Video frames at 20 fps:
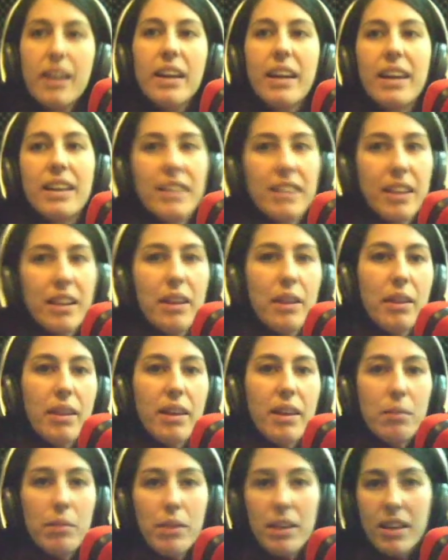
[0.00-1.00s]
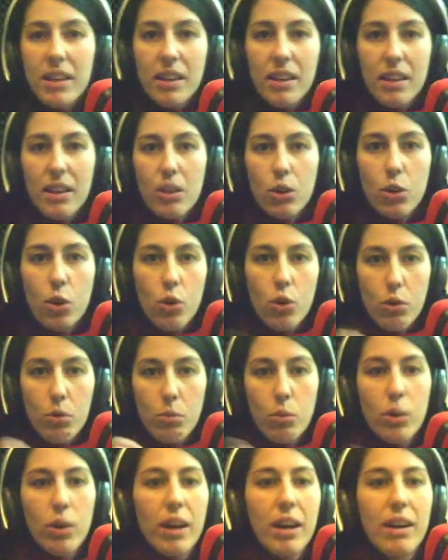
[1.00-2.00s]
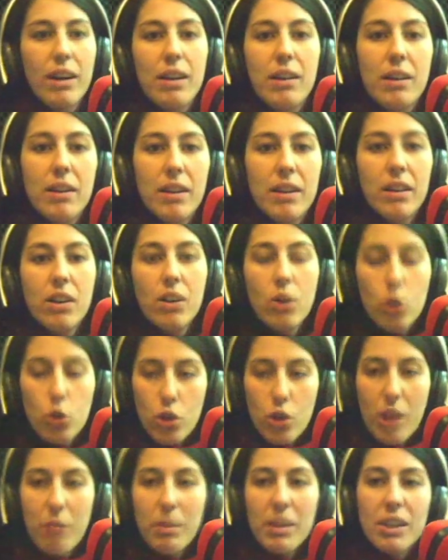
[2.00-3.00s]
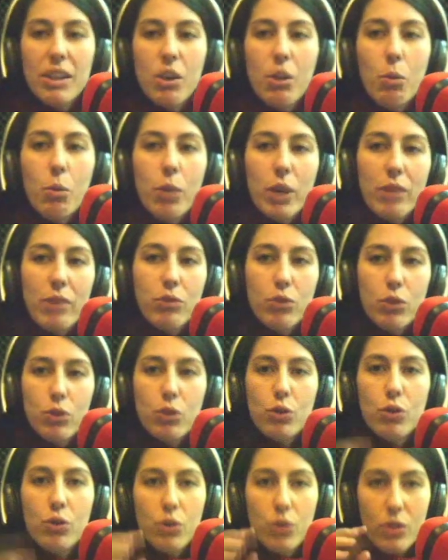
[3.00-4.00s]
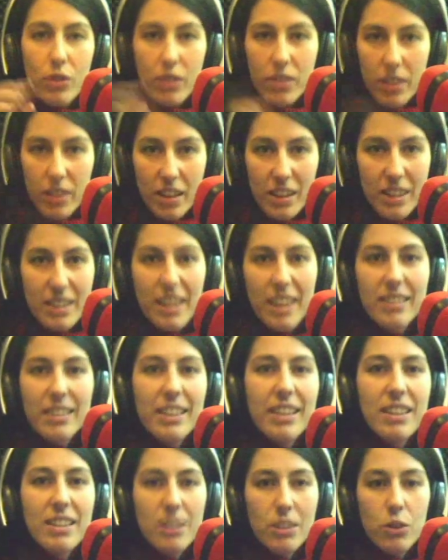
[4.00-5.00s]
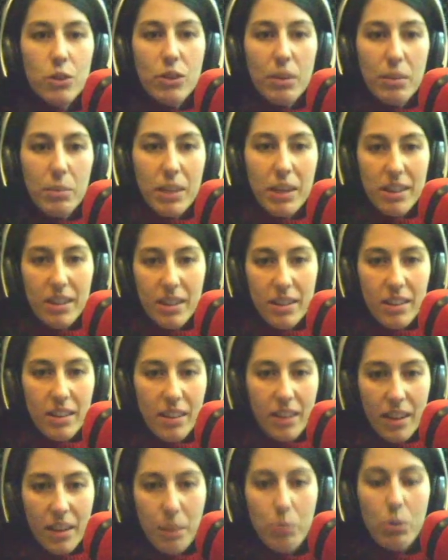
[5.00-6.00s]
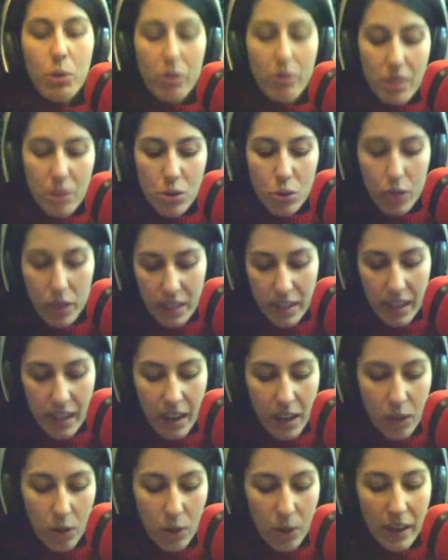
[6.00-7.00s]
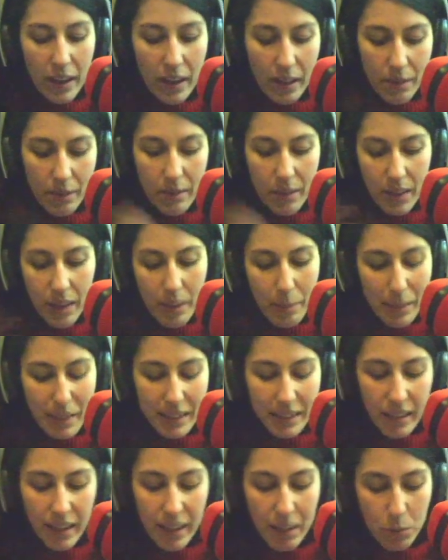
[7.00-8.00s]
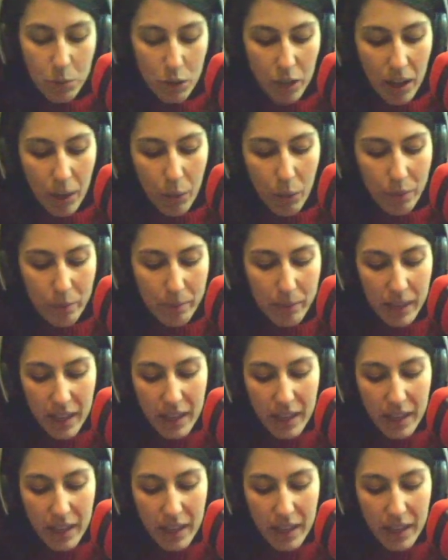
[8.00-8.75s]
que es el 15M y no como una no solamente como una foto estática, sino también en, proceso, que sería lo que la parte digamos de la web.